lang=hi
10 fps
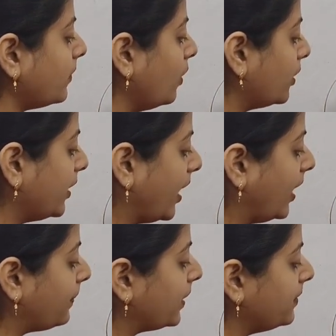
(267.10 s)
और यहाँ
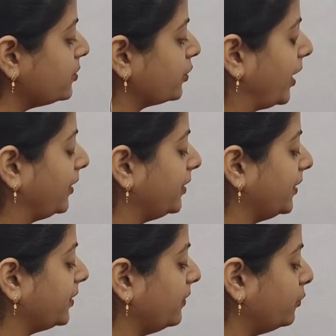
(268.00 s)
पर भी जो
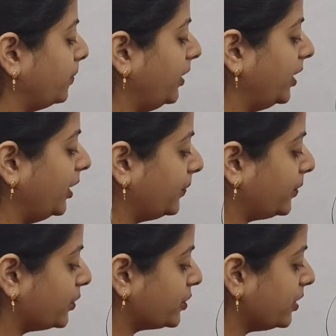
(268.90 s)
कैंडिडेट था वो भी लेट
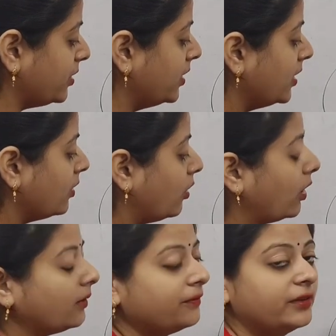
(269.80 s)
पहुंचा
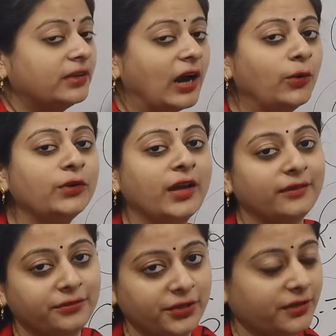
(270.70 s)
और विदाउट
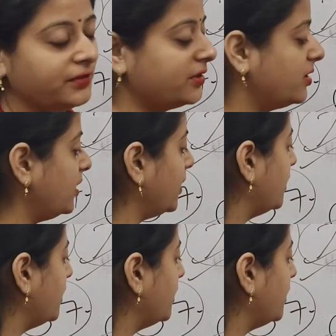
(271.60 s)
एफिडेविट ठीक है